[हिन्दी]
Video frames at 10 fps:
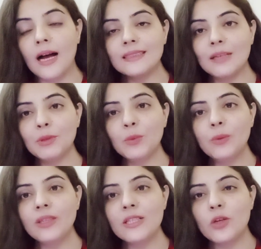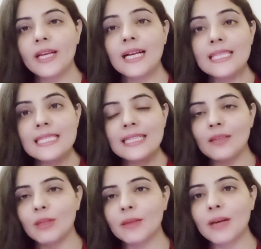असल वीवर्स तो एक अच्छी
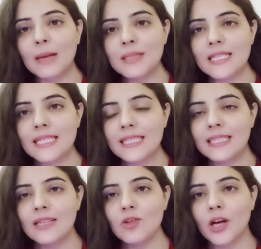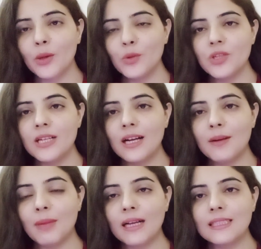खबर मैं आपसे शेयर करने जा रही हूँ जी
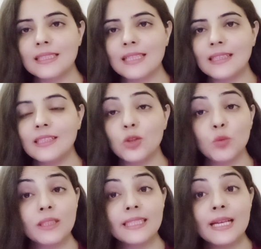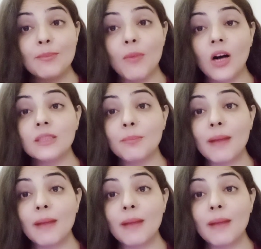हाँ पाकिस्तानी हुकूमत ने एक बहुत